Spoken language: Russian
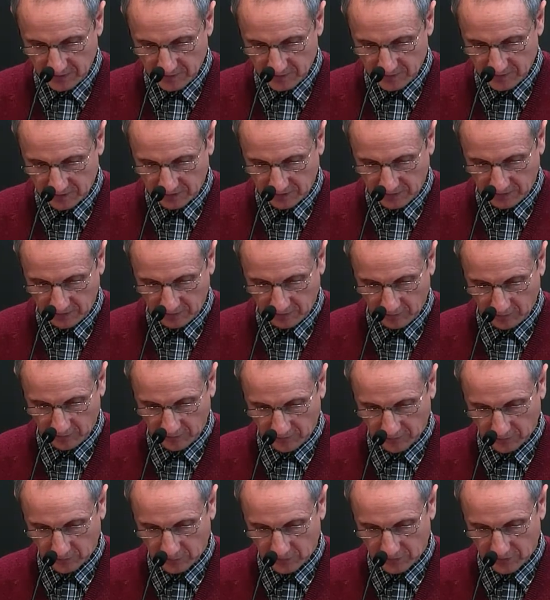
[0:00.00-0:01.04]
страхом
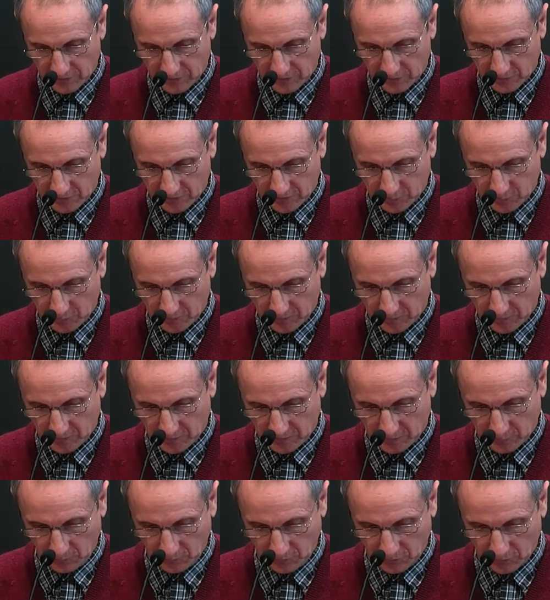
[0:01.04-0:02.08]
повинуйтесь Господам не
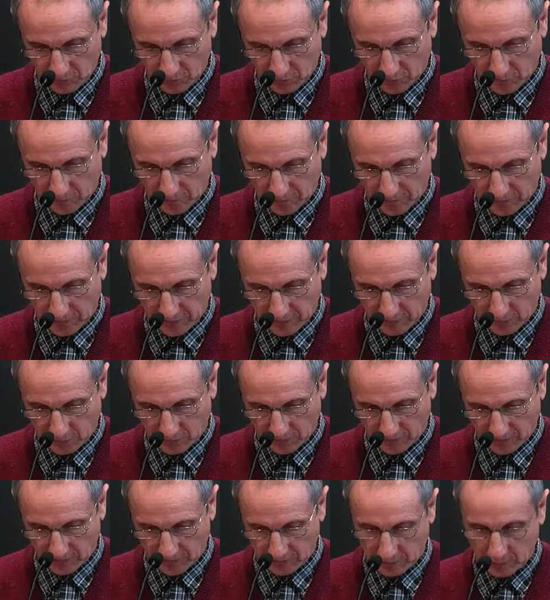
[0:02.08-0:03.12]
только добрым и
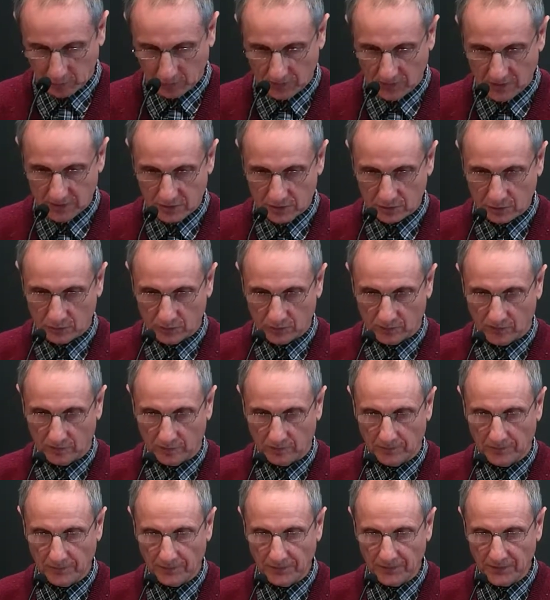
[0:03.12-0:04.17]
кротким, но и
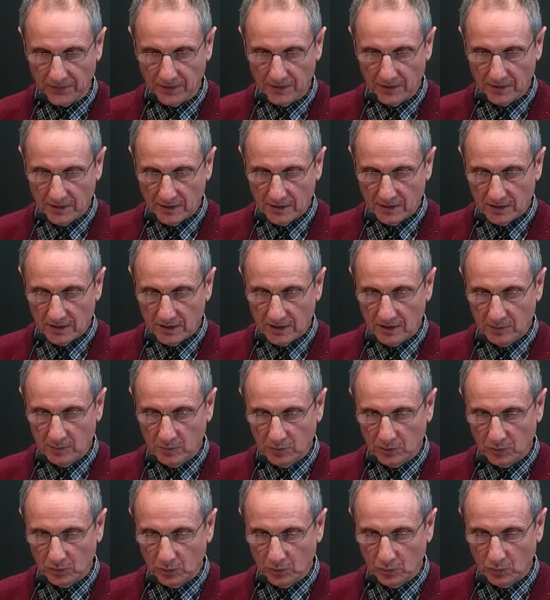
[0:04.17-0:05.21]
суровым. Ибо
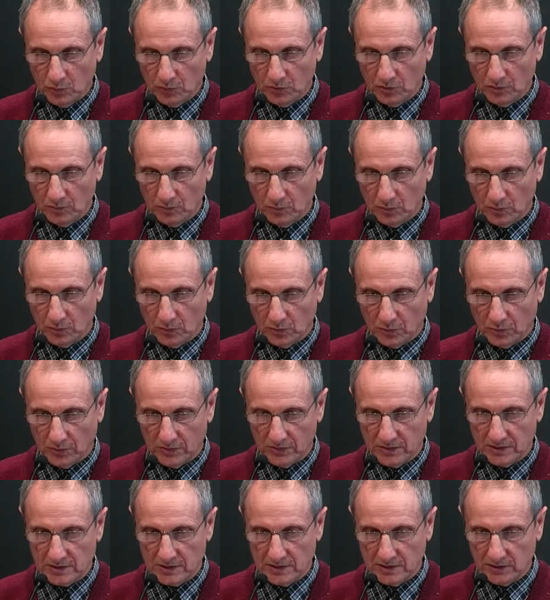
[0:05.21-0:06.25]
то угодно Богу,
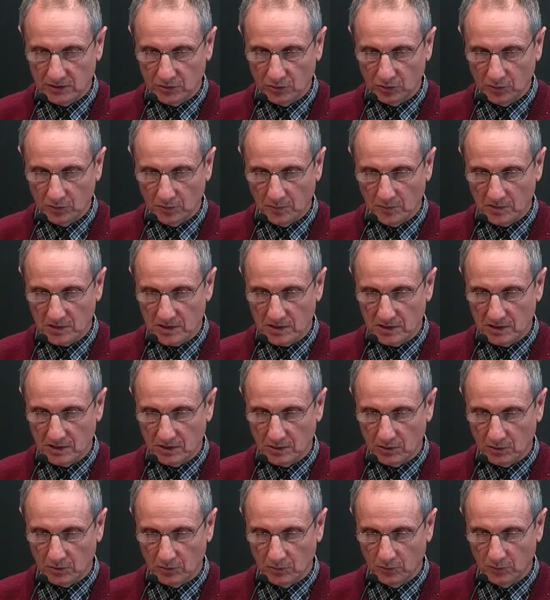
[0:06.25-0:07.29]
если кто, помышляя
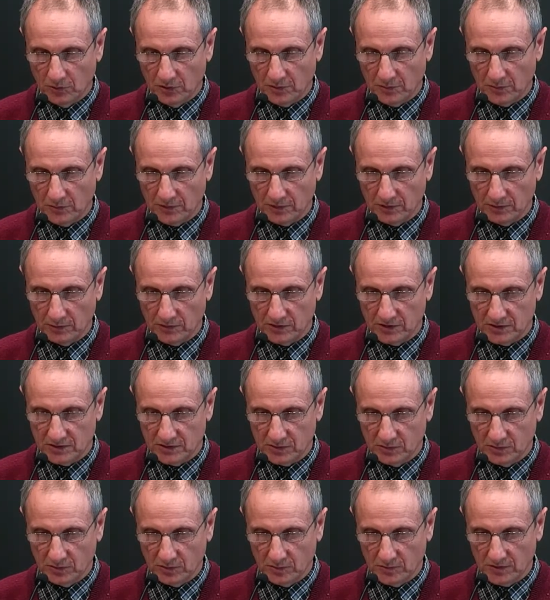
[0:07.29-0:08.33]
о Боге, переносит
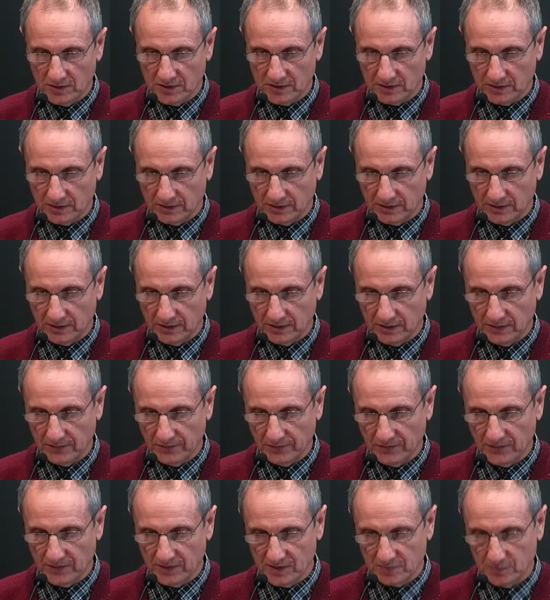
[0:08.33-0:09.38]
скорби, страдая
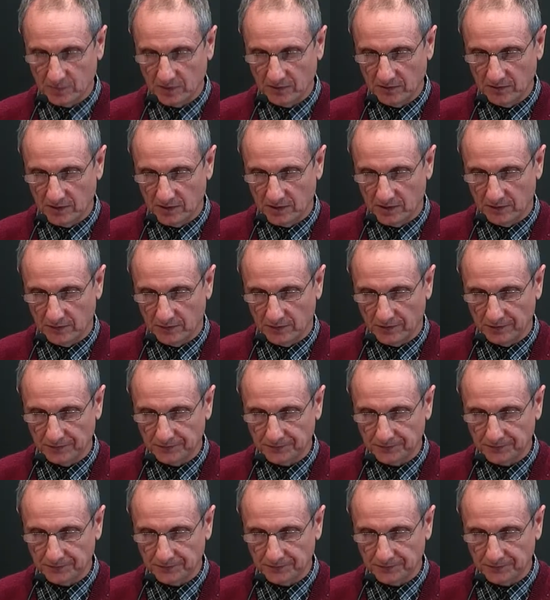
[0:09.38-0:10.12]
несправедливо.